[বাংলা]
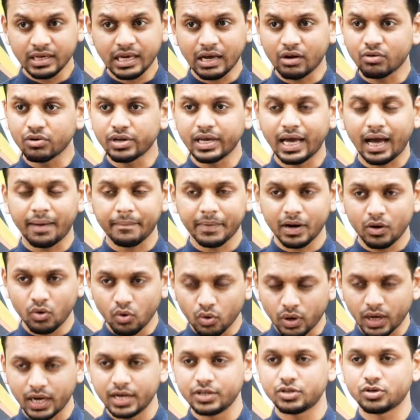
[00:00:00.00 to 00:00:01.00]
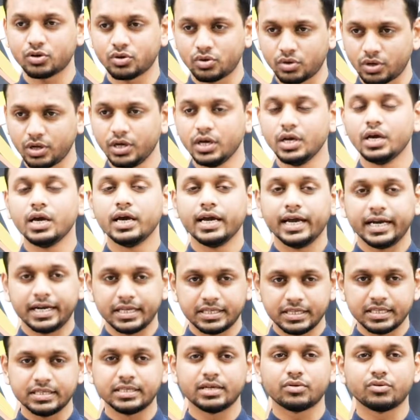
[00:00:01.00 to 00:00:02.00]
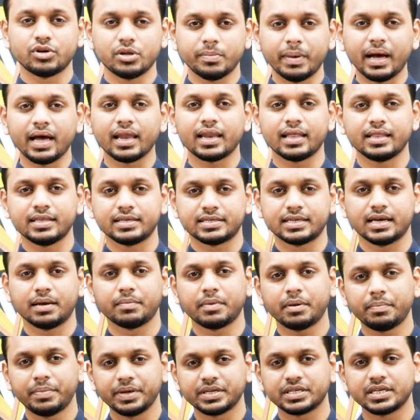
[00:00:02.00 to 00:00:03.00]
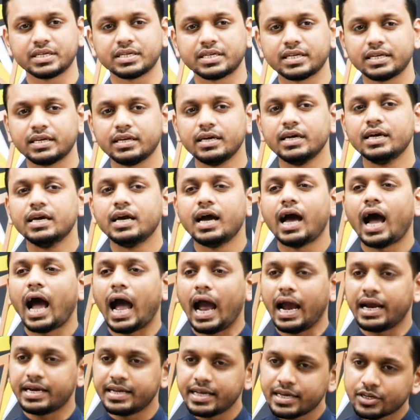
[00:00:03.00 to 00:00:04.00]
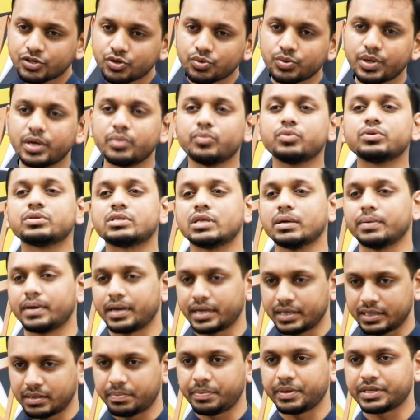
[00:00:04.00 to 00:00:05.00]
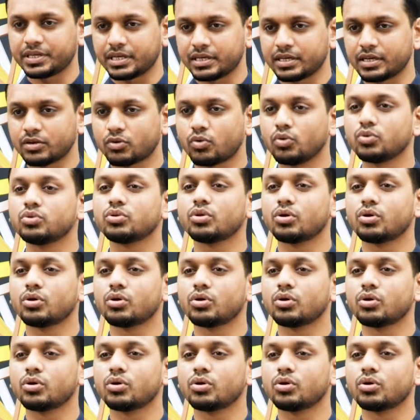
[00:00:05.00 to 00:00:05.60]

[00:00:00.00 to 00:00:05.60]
কারণ কি আমরা লোকালি যখন এটা চিন্তা করি বাংলাদেশে আমরা পেশেন্টের আইডিয়া শুনে বুঝতে পারি যে পেশেন্টের কোন